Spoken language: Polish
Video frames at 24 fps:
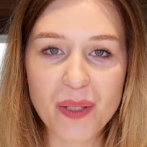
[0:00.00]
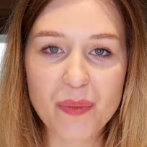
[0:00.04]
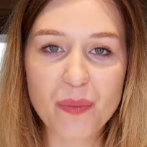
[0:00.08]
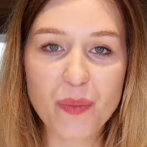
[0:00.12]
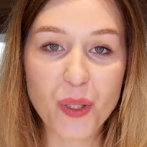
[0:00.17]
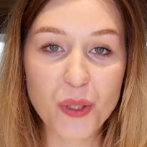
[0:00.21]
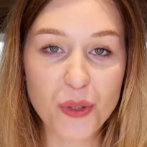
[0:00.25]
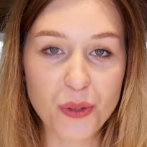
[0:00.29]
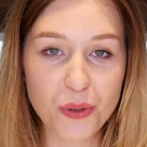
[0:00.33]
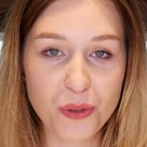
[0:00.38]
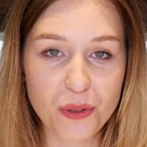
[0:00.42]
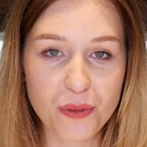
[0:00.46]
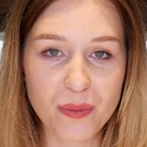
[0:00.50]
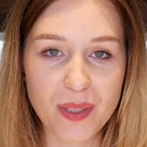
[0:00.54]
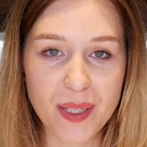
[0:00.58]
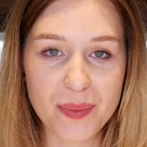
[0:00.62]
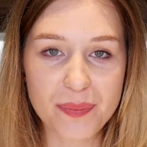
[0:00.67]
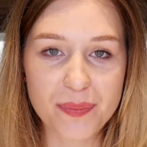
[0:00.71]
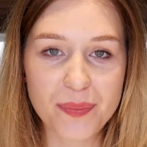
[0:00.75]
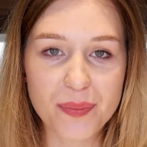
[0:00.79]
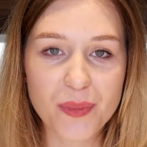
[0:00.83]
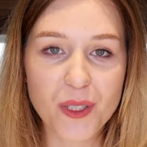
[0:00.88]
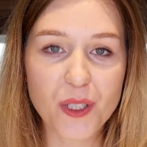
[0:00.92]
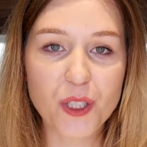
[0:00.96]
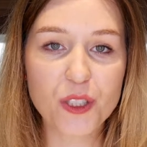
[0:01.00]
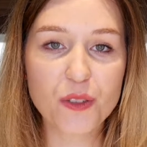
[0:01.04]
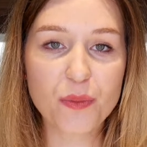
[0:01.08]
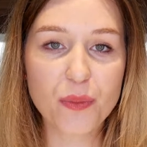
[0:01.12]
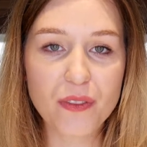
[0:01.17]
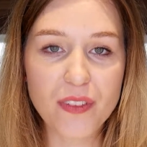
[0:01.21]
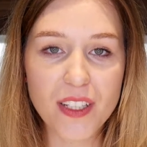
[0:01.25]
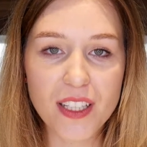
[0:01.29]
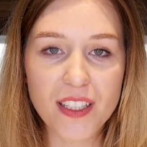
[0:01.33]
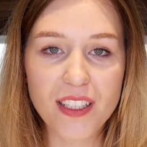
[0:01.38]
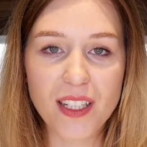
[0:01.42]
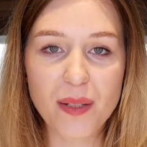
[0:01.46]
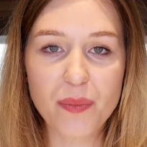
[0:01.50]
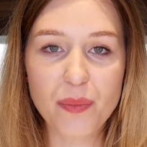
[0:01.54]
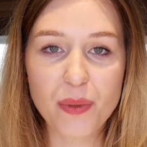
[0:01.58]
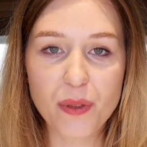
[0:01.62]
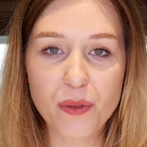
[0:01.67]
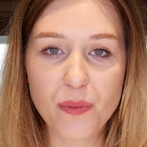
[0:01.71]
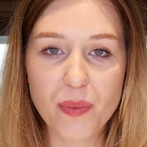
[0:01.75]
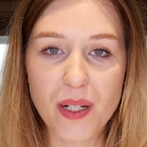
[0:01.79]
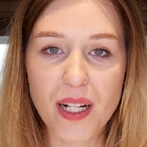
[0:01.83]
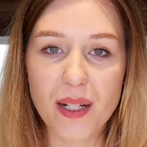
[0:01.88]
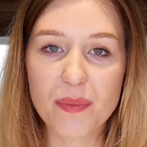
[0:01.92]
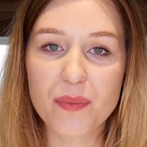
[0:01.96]
Po siódme, Odpowiednia
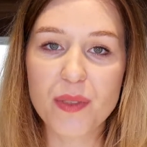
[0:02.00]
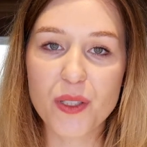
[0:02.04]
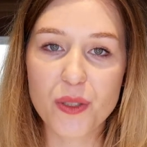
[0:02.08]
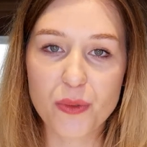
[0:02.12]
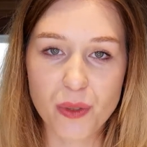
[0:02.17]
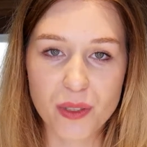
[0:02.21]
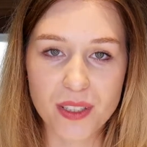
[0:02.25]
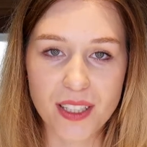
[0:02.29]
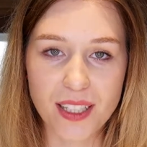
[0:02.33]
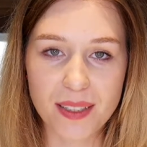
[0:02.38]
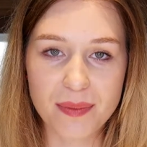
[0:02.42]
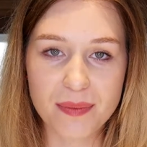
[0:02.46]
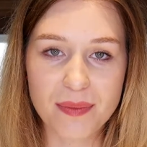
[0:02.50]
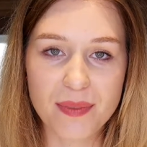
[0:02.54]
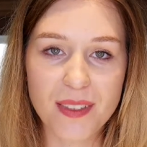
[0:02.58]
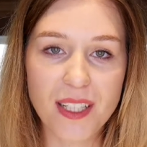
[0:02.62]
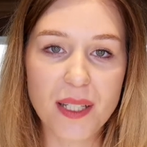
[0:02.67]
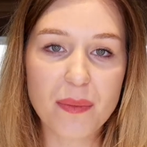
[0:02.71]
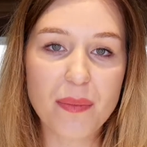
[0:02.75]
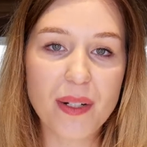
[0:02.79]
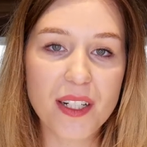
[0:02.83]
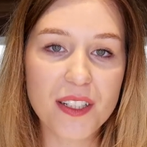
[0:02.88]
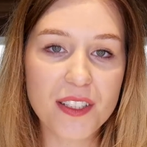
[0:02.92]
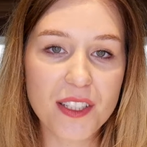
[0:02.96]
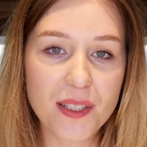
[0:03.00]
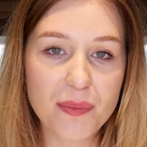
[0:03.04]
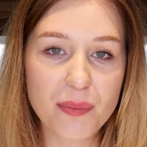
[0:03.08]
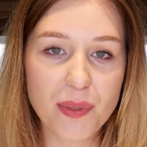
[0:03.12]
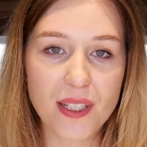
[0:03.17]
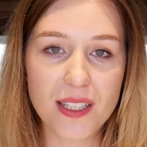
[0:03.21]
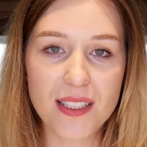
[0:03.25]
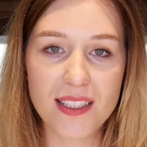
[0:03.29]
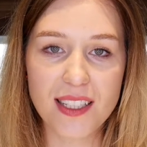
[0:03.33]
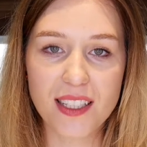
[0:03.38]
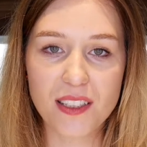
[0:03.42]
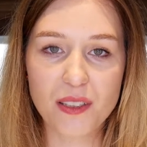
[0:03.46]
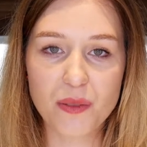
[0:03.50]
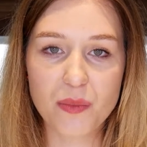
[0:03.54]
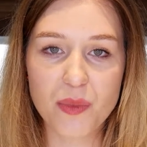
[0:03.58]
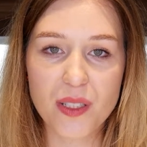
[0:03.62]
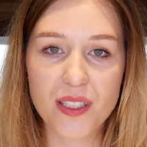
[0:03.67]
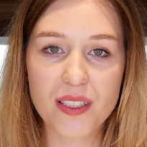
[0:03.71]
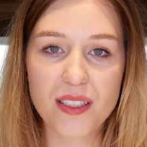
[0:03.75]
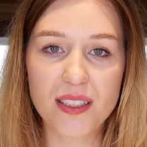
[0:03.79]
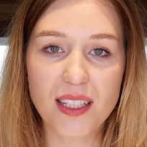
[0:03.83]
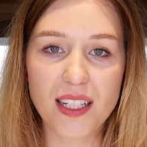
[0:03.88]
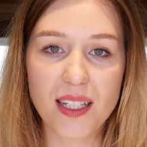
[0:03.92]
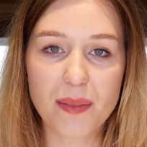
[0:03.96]
próba złota. Najbardziej polecaną
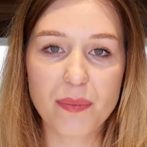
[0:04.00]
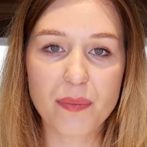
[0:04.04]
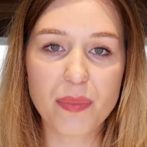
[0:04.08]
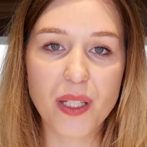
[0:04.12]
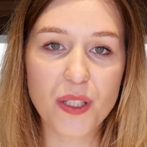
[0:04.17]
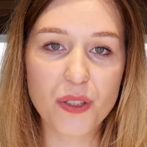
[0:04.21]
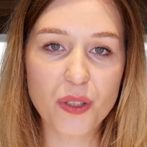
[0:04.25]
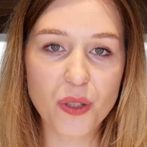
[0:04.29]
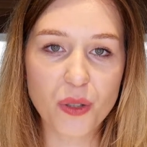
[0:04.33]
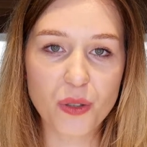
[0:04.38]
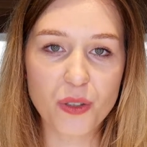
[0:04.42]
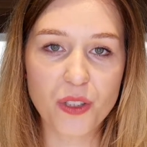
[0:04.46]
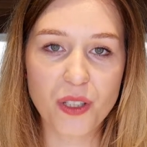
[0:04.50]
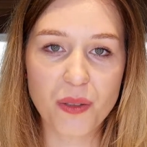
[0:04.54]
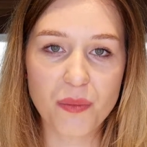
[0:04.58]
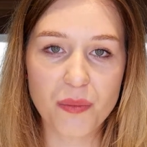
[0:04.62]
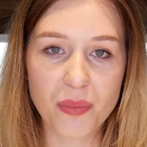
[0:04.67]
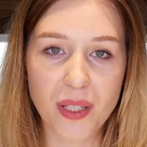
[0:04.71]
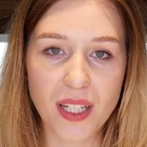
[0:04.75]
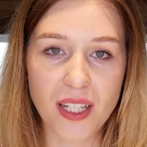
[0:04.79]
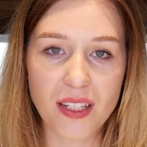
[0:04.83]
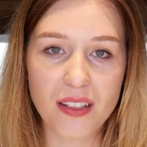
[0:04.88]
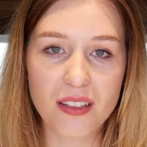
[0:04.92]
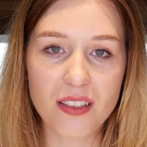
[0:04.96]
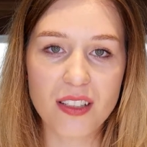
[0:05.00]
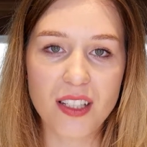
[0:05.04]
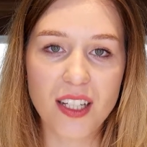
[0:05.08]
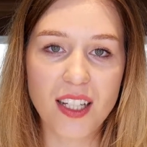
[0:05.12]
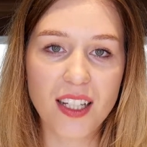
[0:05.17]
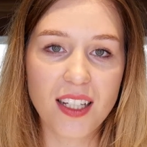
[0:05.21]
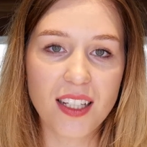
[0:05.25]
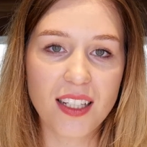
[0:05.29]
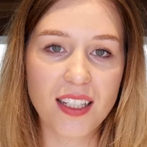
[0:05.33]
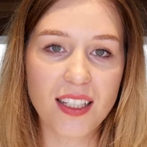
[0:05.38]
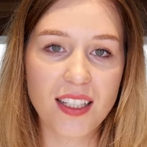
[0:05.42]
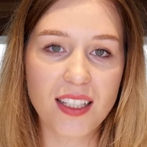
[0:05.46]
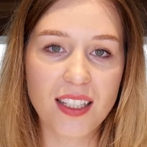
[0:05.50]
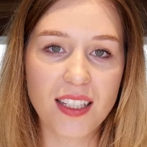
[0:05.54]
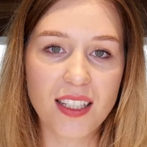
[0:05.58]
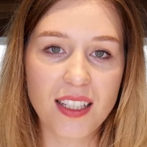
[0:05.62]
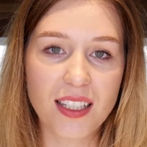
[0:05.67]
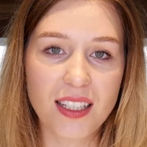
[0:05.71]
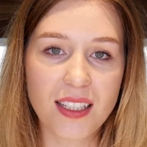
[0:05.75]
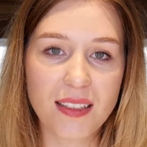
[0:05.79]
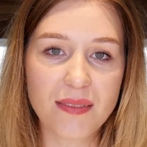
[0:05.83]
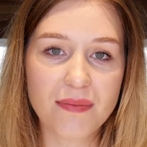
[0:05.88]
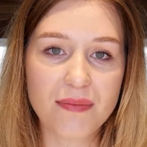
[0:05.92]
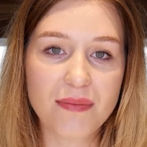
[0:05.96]
jest ta 585
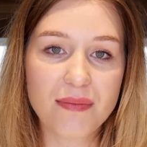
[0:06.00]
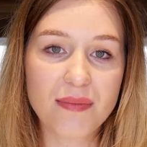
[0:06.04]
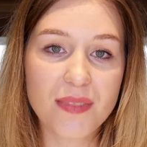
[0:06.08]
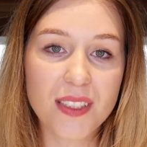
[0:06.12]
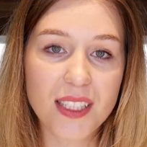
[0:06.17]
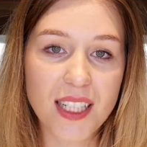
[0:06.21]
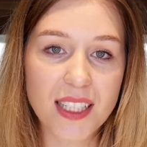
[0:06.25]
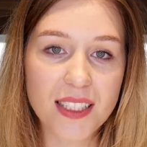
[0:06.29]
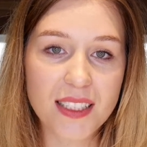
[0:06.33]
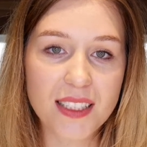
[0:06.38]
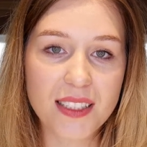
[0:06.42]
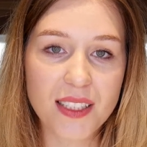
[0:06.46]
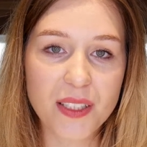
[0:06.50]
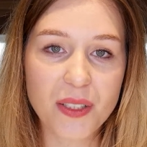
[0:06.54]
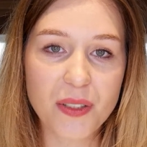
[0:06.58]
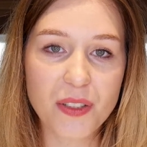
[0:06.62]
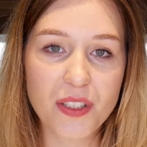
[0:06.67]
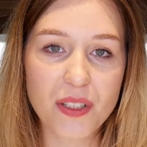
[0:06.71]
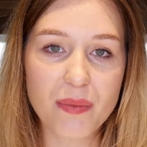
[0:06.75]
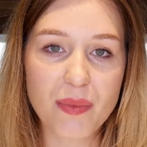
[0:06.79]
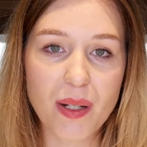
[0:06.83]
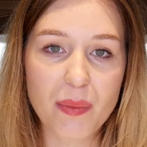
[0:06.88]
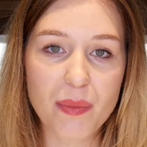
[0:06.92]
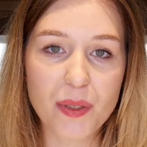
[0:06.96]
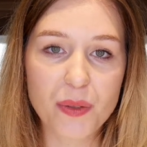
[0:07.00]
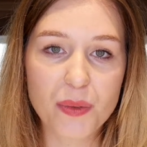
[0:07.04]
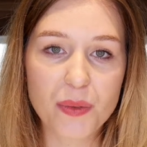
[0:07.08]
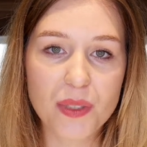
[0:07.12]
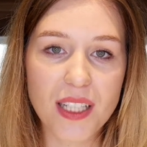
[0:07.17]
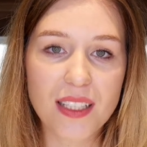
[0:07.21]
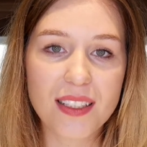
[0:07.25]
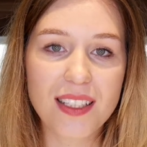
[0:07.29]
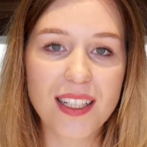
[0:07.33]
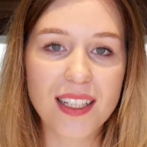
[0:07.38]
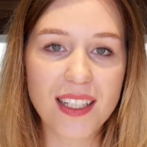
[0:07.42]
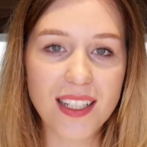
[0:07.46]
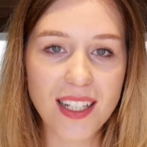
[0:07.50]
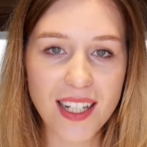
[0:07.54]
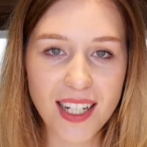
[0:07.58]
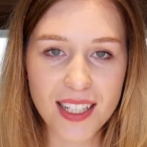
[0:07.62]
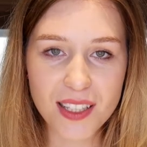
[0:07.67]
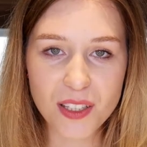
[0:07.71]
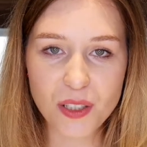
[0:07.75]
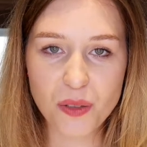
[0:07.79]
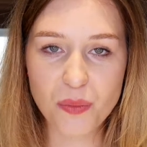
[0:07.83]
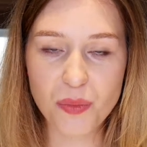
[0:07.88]
e, z racji tego, że mamy tutaj delikatną